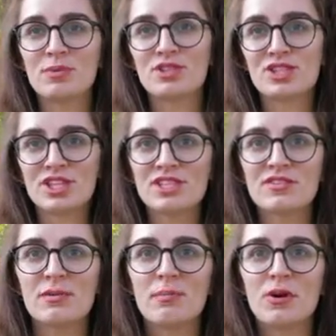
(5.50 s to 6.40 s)
в
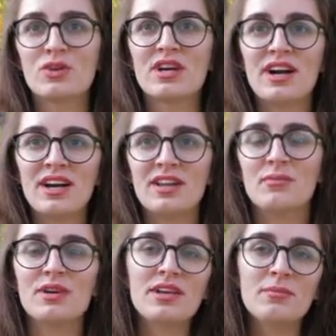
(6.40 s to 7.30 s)
путешествие по
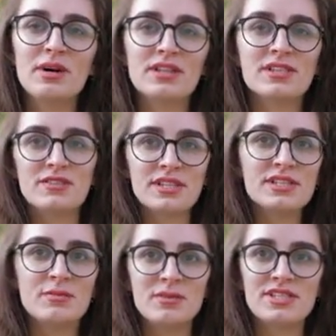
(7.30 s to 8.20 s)
уникальным и
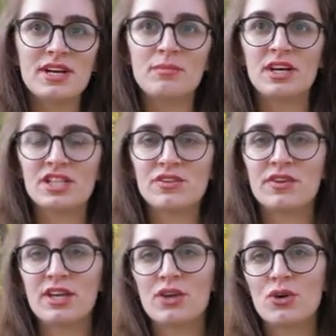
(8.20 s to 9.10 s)
малоизвестным местам
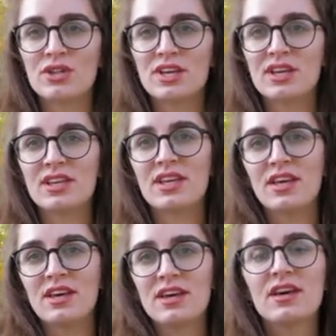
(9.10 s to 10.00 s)
нашего региона и
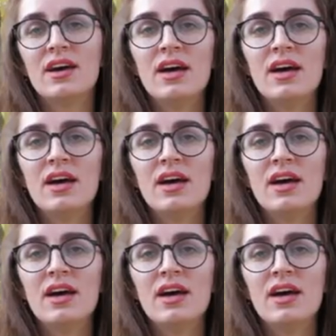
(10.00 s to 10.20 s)
Адыгеи.